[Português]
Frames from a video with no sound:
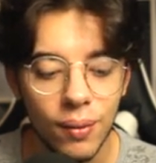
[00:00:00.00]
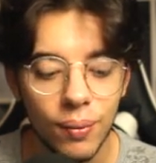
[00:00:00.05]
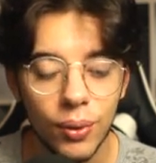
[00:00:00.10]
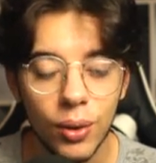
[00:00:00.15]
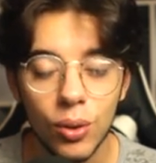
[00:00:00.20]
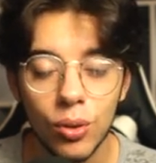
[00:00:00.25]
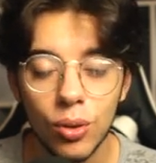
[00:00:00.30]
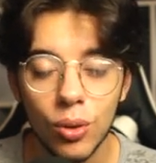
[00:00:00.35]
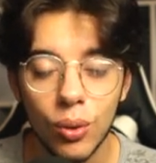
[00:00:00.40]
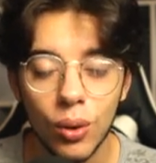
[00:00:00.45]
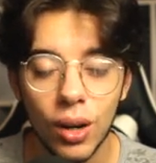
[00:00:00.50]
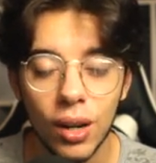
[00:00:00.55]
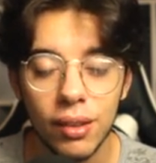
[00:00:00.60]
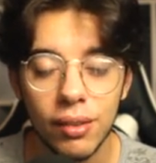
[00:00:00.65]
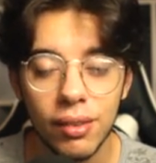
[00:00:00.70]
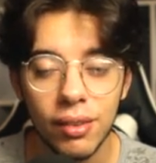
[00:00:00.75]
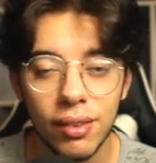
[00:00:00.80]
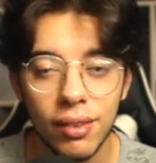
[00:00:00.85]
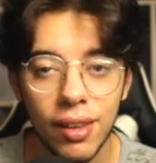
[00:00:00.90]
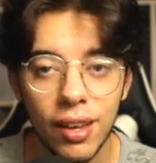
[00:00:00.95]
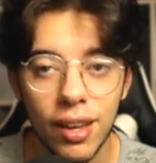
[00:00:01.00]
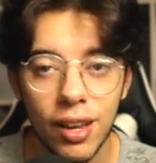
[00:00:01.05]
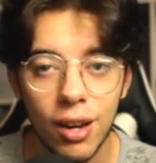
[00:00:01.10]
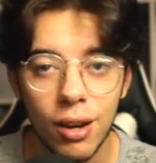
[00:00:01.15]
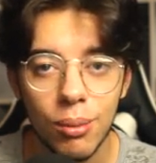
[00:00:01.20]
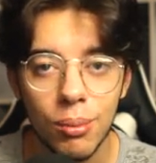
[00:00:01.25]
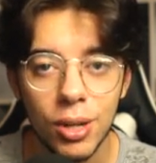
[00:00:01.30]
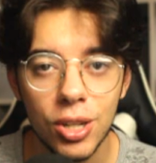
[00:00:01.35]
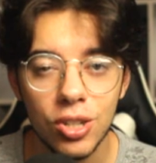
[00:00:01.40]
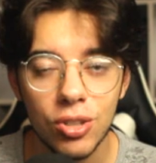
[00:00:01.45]
Então são classes que
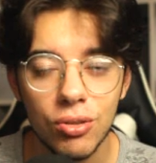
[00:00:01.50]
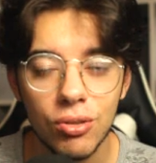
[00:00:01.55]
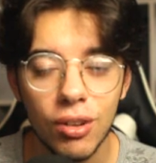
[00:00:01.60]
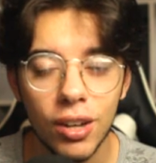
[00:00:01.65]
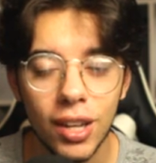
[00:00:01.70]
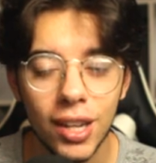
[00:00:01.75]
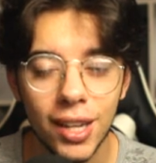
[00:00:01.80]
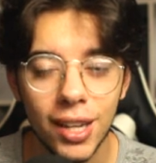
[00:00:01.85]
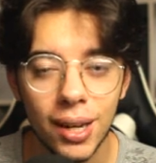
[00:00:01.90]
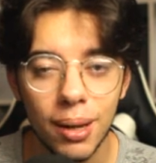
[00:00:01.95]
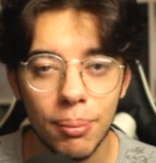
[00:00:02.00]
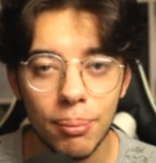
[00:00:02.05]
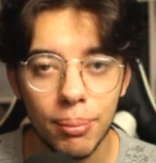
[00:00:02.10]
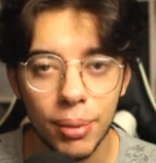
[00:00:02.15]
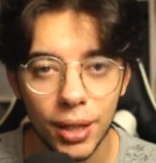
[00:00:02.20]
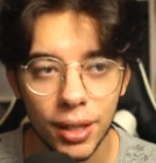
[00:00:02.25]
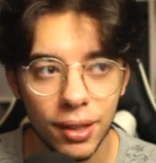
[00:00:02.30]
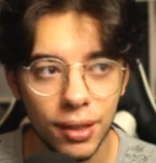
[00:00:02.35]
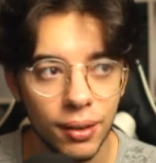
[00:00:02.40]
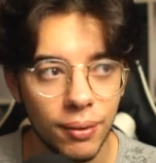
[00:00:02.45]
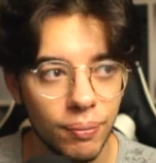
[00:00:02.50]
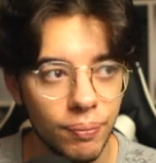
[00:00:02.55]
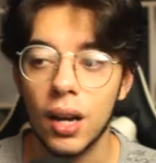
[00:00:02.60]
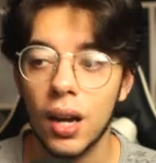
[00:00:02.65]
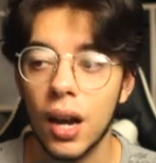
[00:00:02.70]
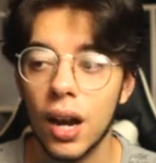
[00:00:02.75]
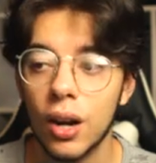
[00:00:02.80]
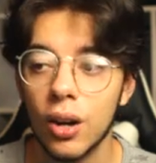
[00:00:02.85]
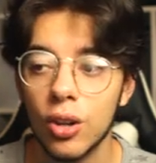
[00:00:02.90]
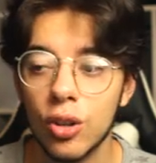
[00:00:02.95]
realmente valem a pena.
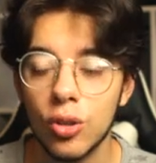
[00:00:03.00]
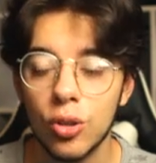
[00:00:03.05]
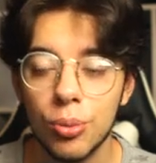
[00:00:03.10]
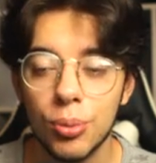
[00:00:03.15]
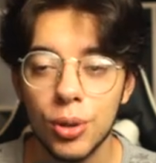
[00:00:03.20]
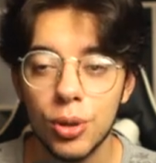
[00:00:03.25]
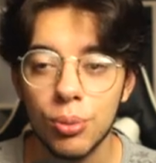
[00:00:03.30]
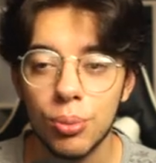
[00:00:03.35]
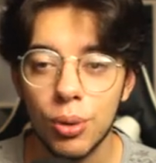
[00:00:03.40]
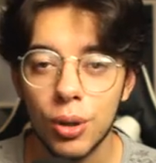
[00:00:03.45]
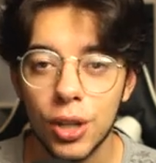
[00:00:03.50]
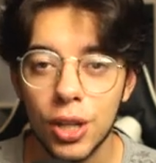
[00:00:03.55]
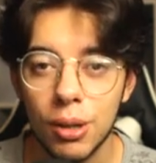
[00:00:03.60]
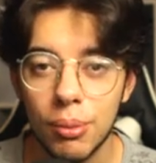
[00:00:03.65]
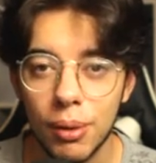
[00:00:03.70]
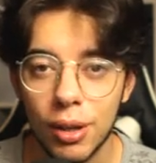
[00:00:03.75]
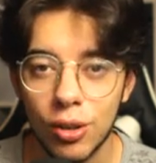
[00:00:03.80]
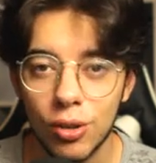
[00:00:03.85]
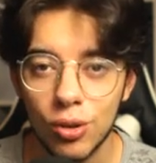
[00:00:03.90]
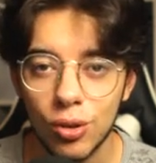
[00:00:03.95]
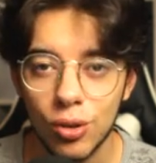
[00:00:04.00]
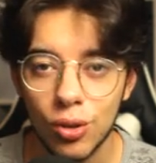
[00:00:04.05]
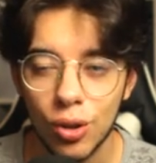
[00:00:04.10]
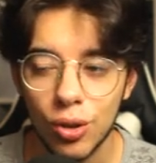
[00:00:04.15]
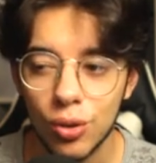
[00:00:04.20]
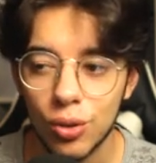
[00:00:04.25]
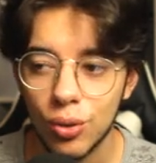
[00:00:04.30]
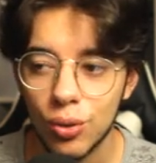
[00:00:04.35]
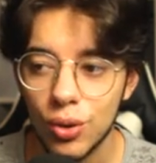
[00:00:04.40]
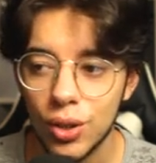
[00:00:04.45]
Agora subindo um pouquinho mais o
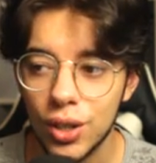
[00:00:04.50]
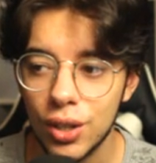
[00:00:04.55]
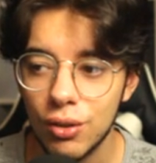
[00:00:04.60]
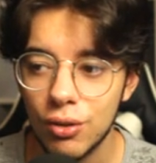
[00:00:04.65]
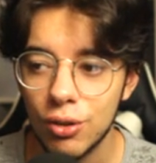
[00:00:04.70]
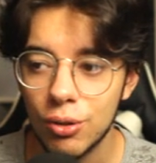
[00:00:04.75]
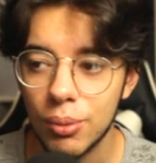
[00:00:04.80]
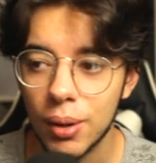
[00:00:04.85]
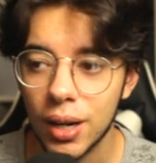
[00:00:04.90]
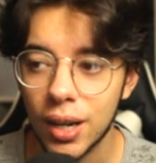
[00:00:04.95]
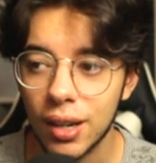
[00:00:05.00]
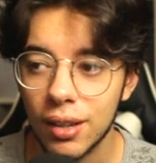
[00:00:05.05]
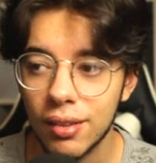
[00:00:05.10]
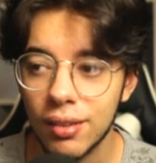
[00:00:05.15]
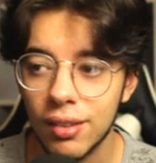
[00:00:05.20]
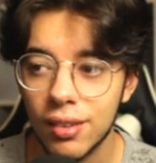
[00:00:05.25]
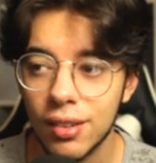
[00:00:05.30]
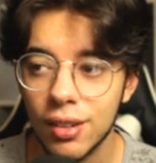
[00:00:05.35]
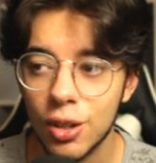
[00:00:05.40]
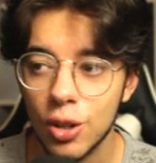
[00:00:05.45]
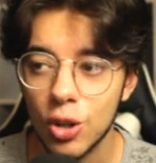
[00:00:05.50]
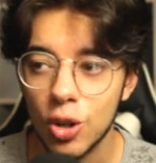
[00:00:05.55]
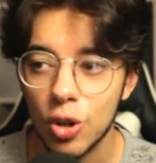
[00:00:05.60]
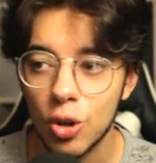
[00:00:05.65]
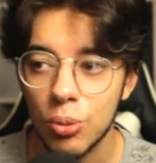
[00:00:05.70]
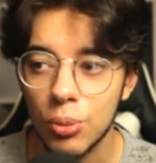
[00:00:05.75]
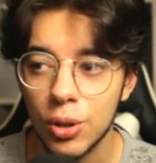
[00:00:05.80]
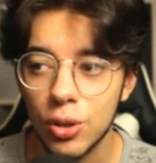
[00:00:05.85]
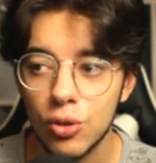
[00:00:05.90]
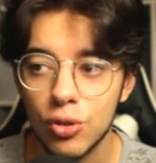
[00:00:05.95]
nosso nível, uma classezinha que eu
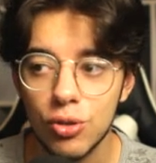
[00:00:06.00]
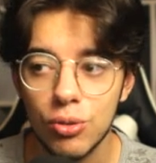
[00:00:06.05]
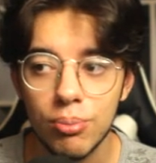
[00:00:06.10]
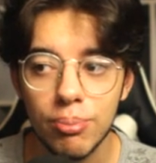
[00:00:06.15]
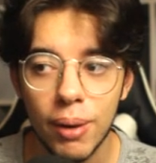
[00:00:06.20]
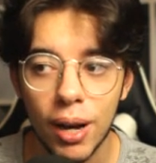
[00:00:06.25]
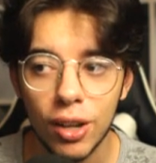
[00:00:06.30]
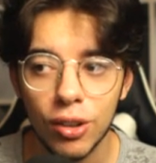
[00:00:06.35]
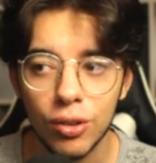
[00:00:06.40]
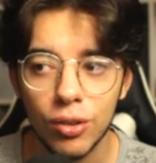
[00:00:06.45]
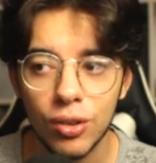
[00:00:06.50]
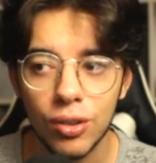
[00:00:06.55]
recomendo demais